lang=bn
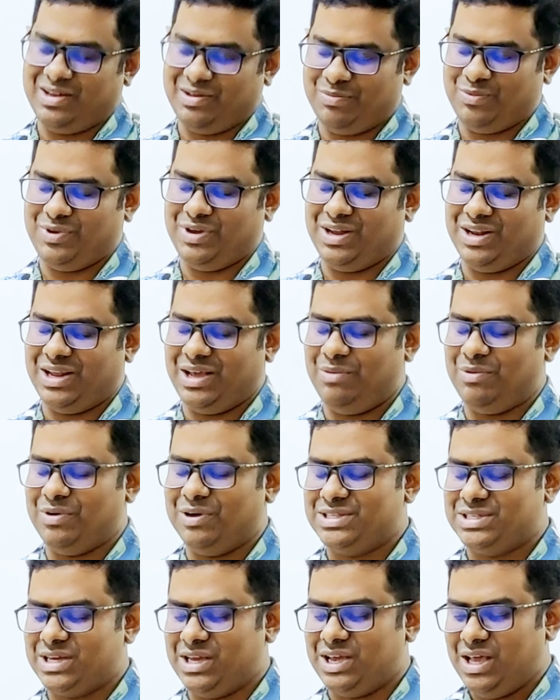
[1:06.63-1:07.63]
আলহামদুলিল্লাহ এবং
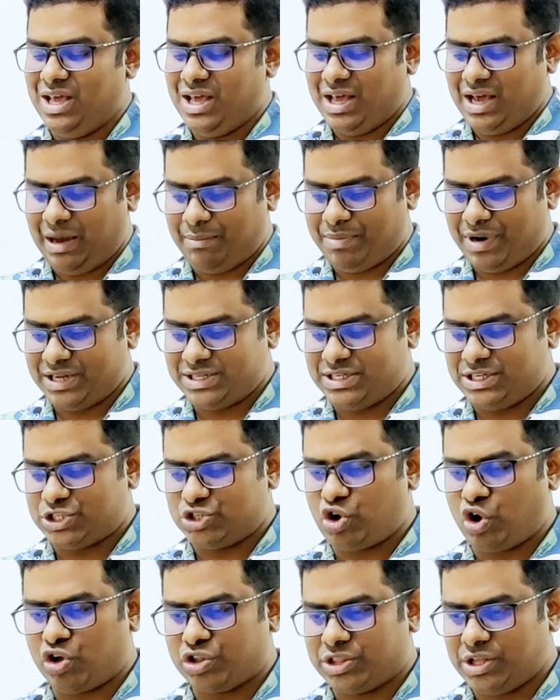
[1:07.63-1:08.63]
হচ্ছে আপনার যে
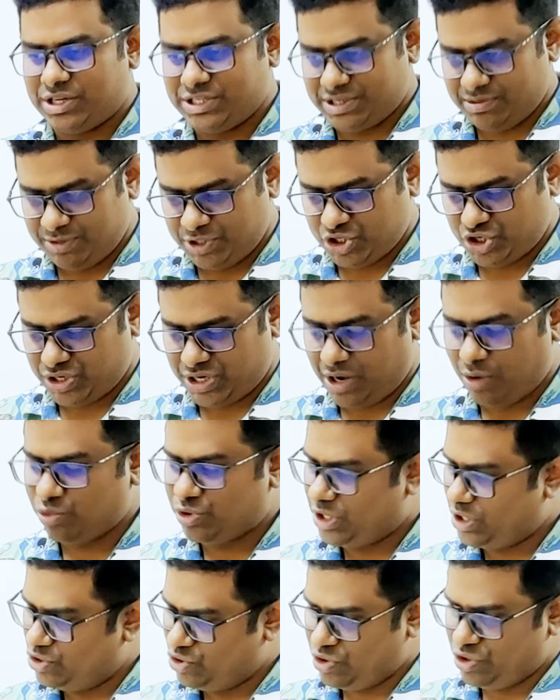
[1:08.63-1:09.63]
শক্তের যে বিষয়টা
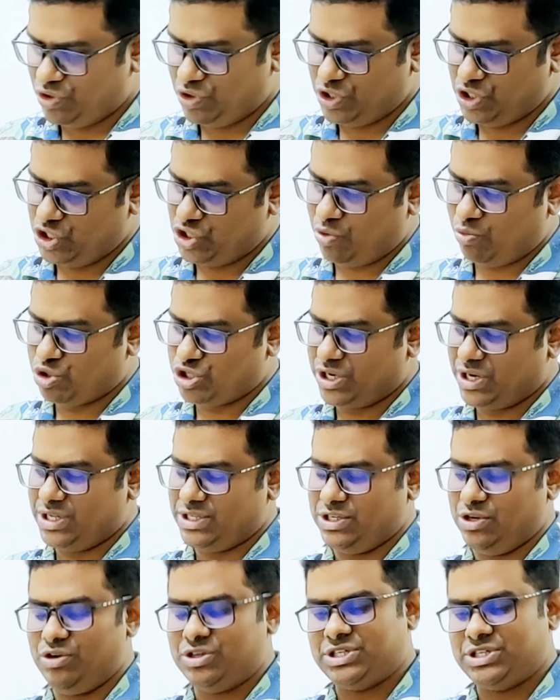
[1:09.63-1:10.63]
উত্থানজনিত যে সমস্যাটা
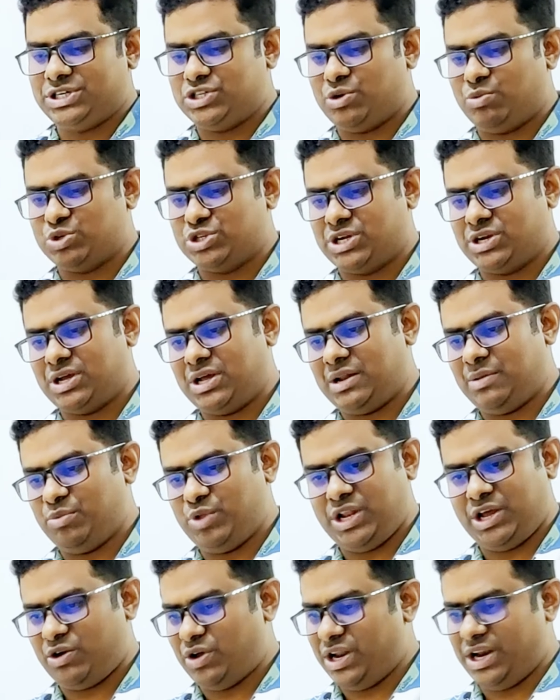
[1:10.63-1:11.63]
ছিল সেই সমস্যাটা
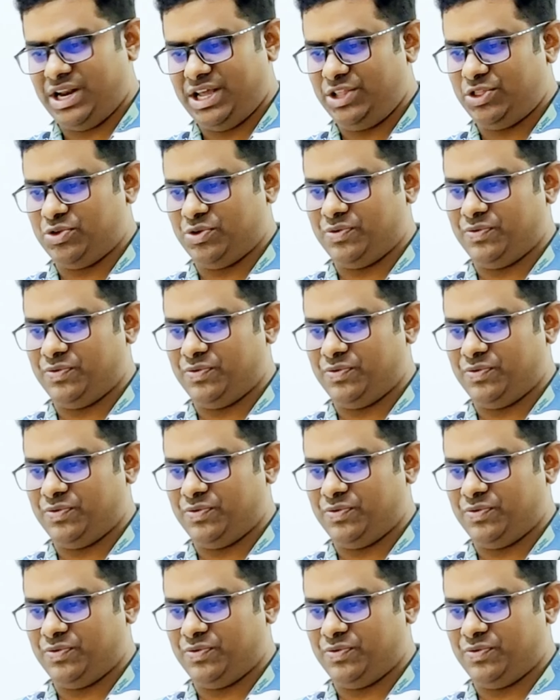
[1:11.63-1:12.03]
আলহামদুলিল্লাহ এখন নেই